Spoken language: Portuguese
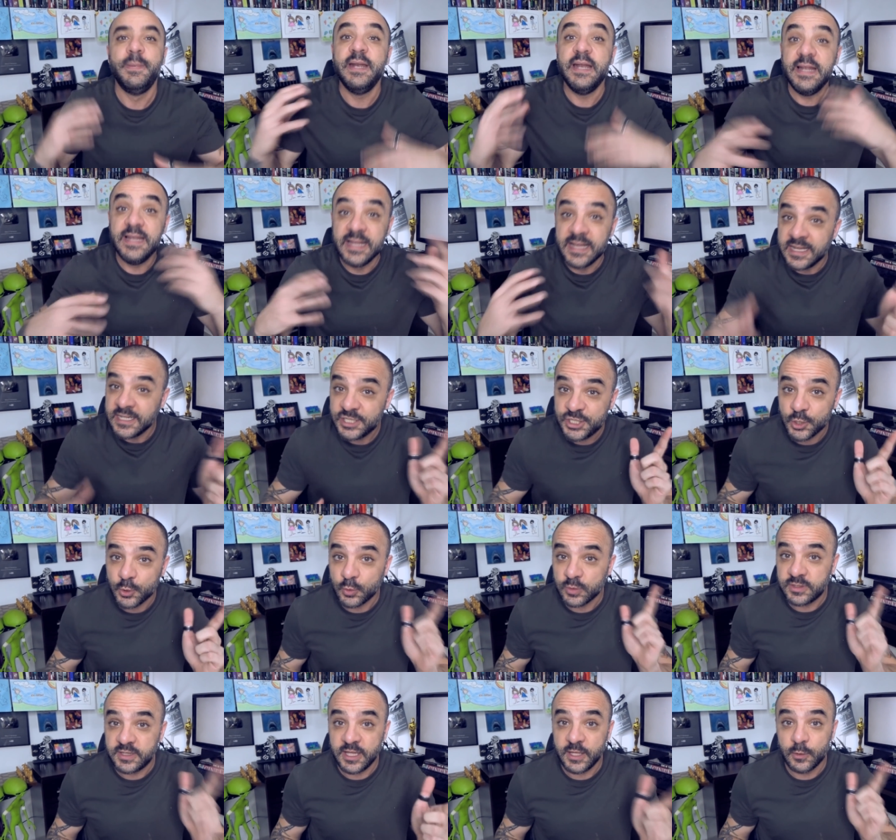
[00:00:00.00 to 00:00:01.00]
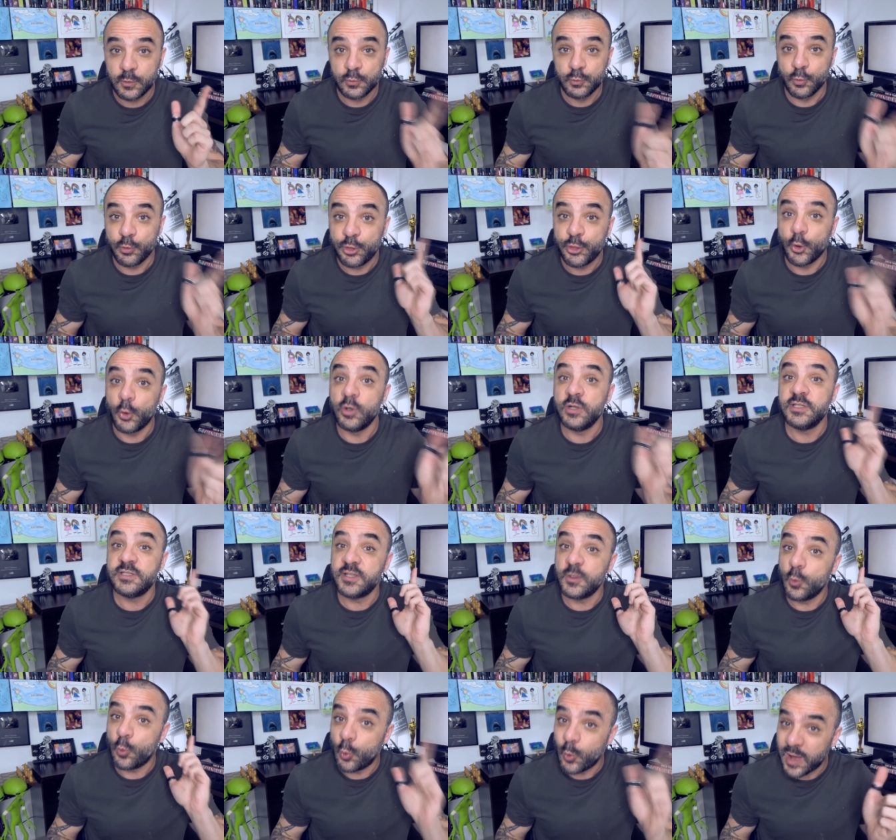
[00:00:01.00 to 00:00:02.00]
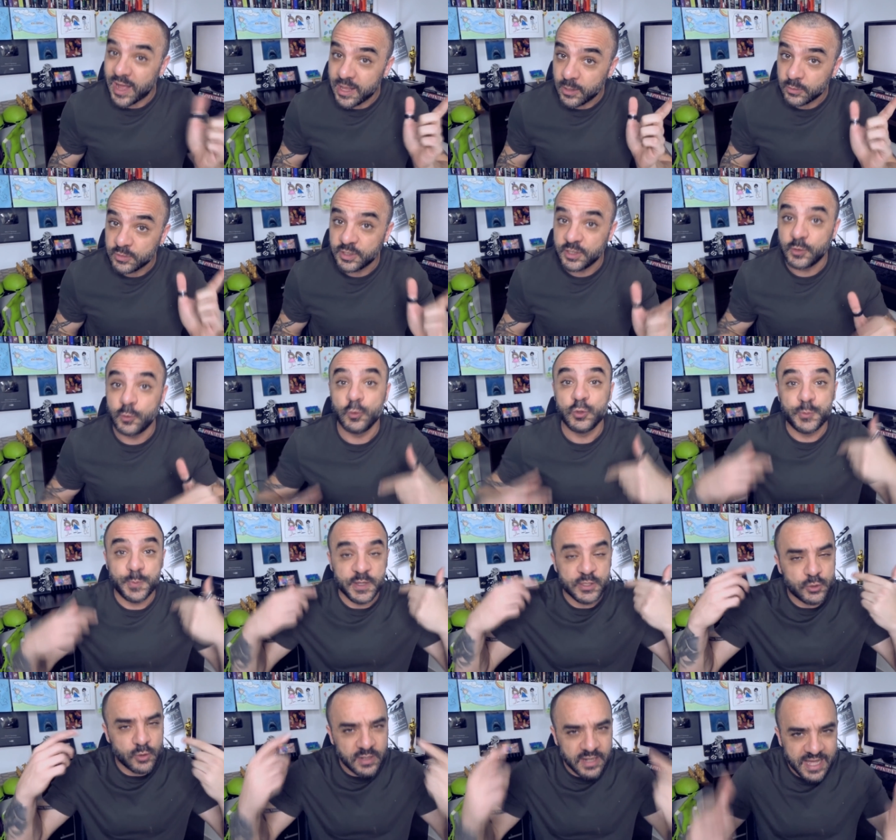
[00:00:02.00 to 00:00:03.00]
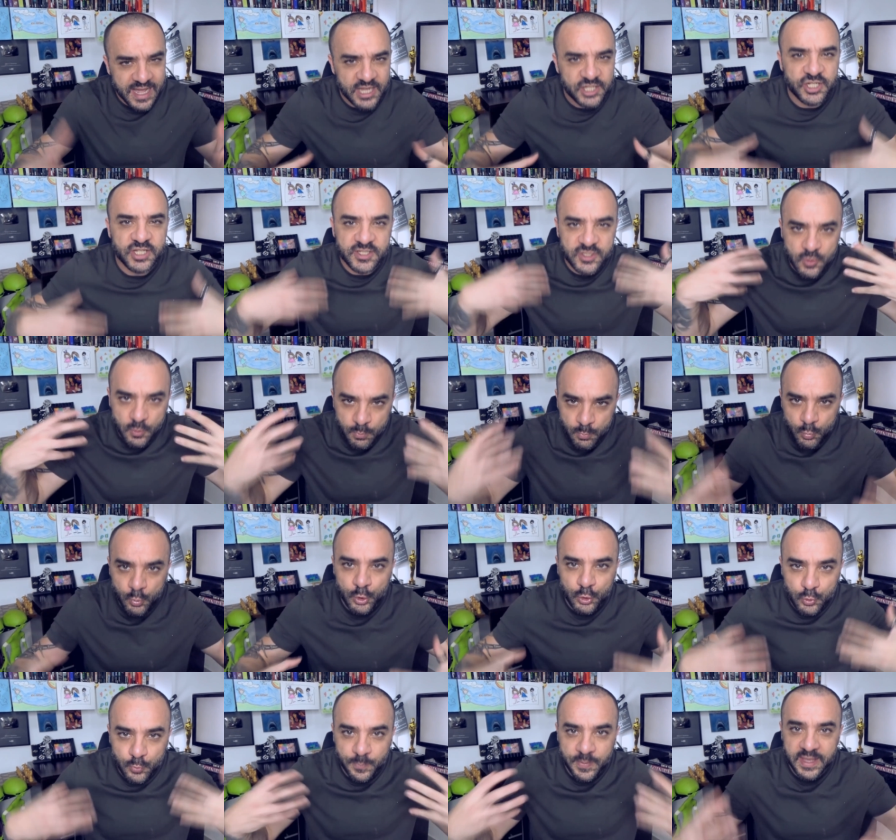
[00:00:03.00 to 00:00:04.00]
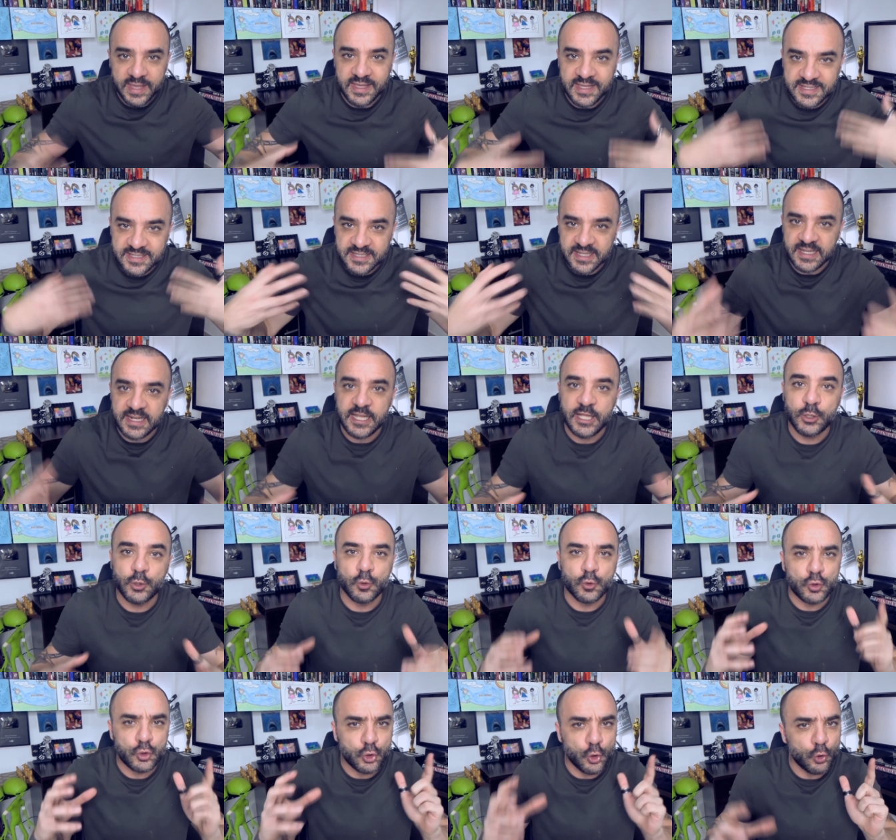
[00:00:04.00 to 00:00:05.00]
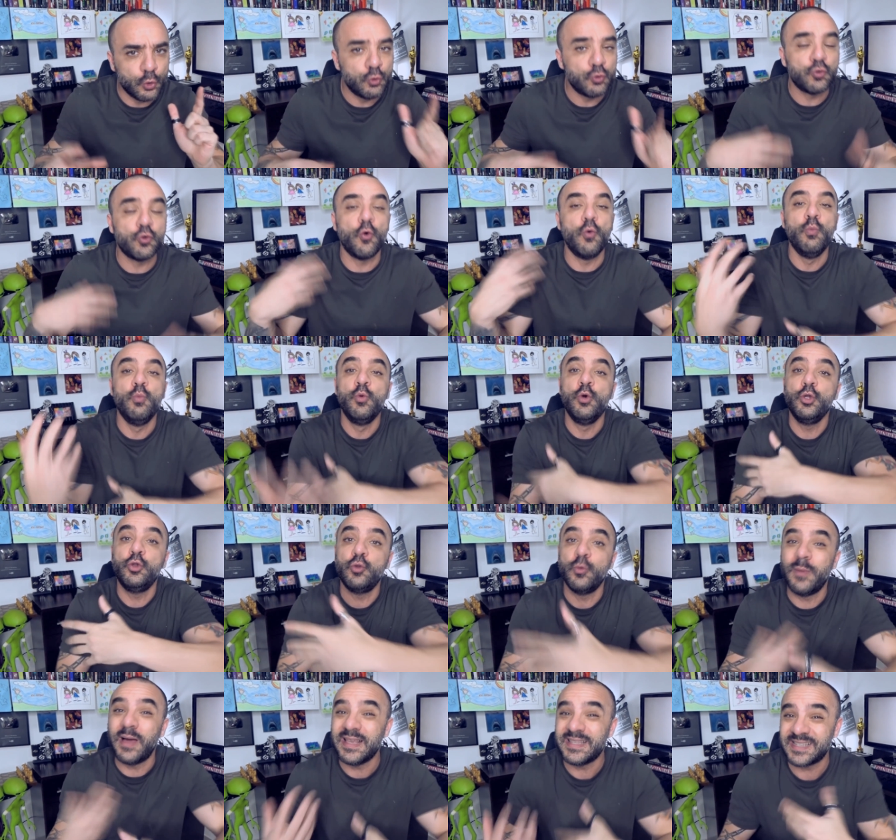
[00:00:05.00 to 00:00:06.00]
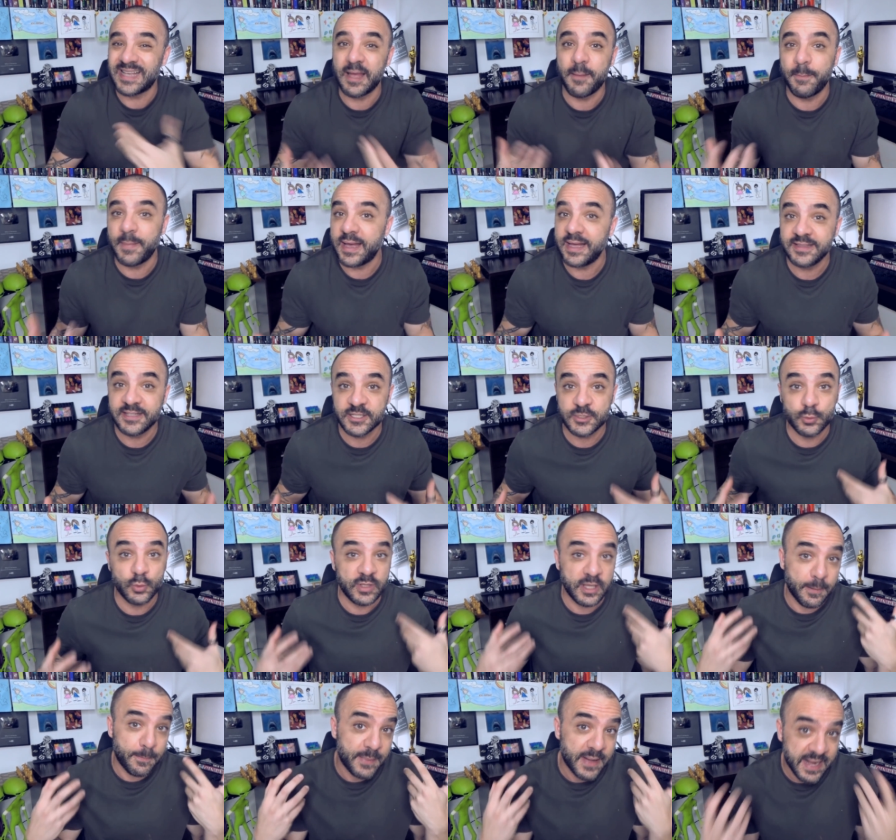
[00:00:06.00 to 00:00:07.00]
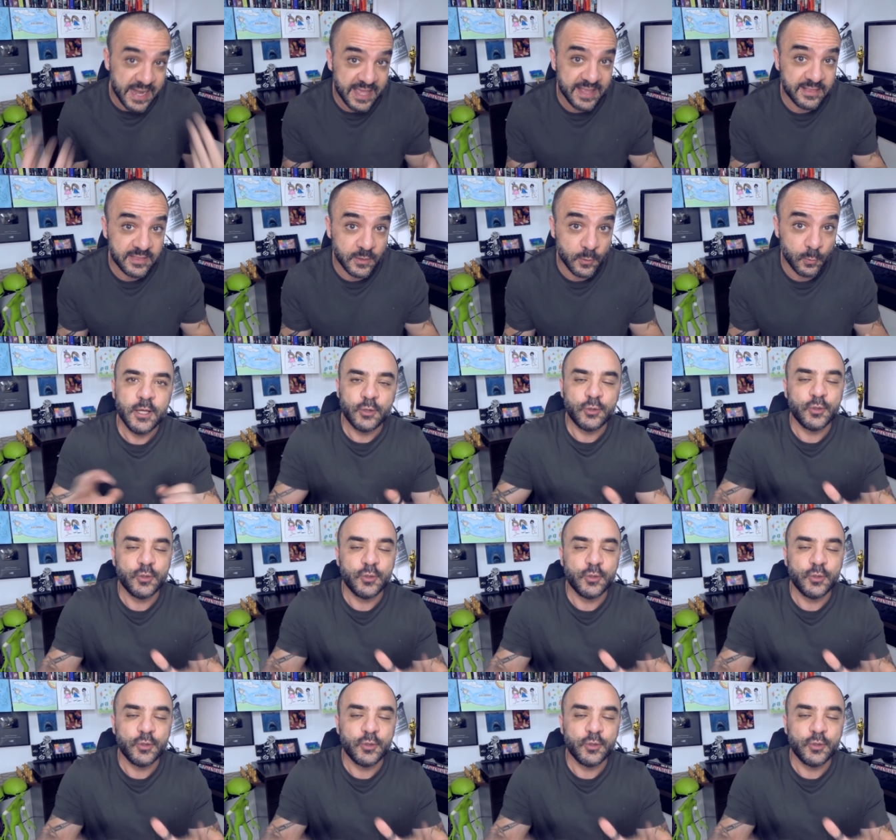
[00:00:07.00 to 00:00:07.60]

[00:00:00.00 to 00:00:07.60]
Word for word: Brilhante roteiro do Thornton Wilder. Os personagens são muito bem escritos, todos com muito mais camadas do que aparentam.